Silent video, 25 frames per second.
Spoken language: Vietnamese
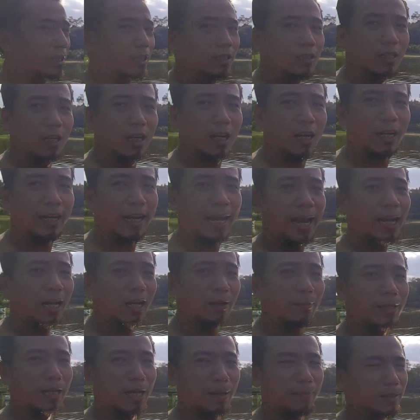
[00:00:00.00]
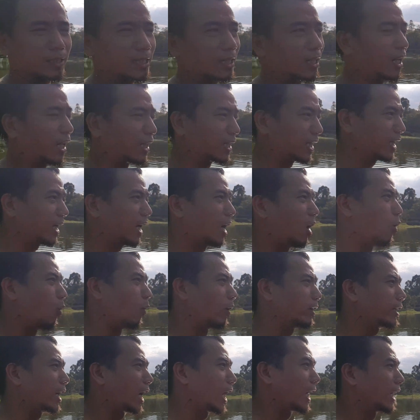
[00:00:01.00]
dưới cát rồi, bây giờ mình sẽ lên cái hồ
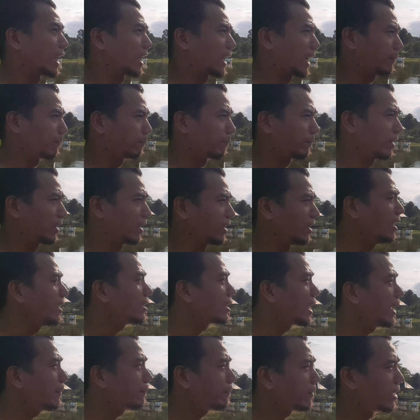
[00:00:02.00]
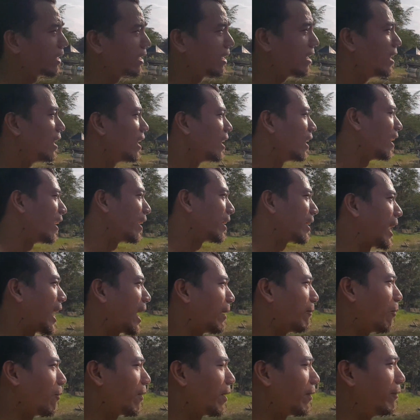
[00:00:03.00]
ở trên và ngắm nước tiếp, sẽ
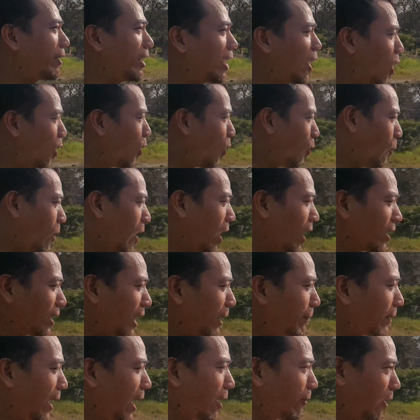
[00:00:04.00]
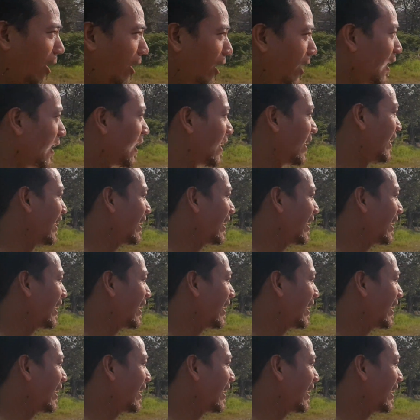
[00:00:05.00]
ra một cái video tiếp theo nữa.